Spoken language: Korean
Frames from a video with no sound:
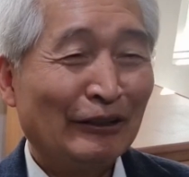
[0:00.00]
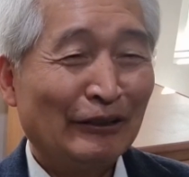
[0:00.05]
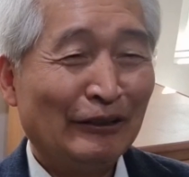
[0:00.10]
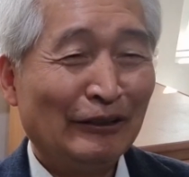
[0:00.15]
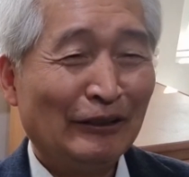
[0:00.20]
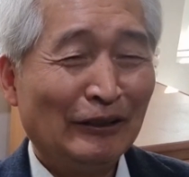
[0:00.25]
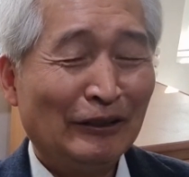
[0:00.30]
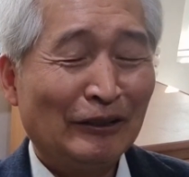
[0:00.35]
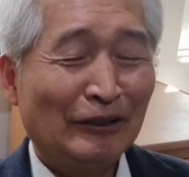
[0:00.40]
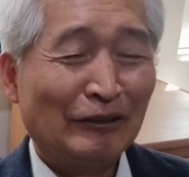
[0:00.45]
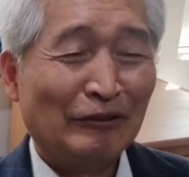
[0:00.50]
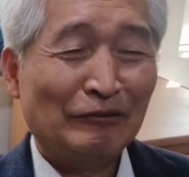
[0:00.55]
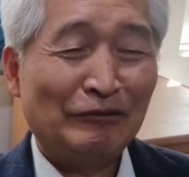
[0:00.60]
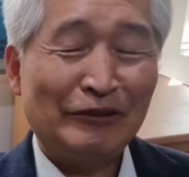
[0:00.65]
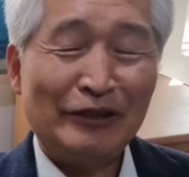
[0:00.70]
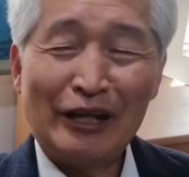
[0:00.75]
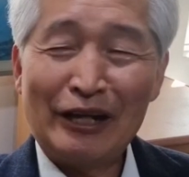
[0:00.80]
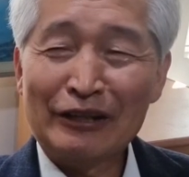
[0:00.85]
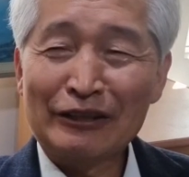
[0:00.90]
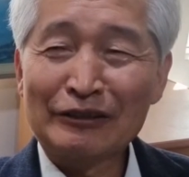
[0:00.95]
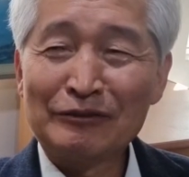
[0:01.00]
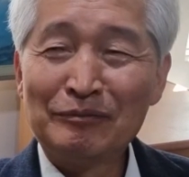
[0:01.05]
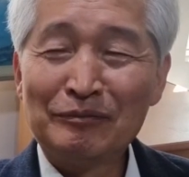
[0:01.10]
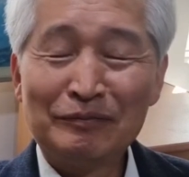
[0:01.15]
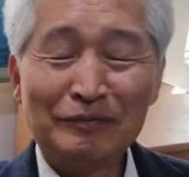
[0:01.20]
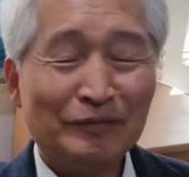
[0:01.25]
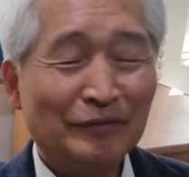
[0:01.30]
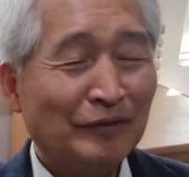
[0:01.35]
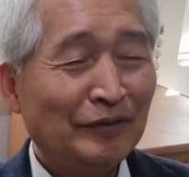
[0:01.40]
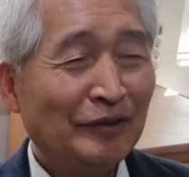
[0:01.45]
그,
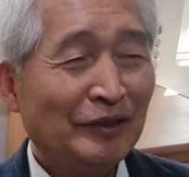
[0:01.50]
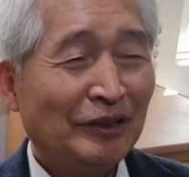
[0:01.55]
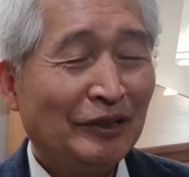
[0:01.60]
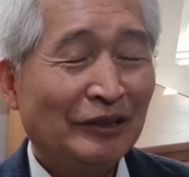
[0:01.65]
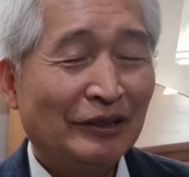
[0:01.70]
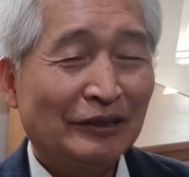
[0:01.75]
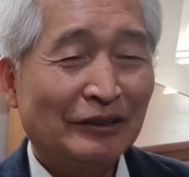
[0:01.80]
구약은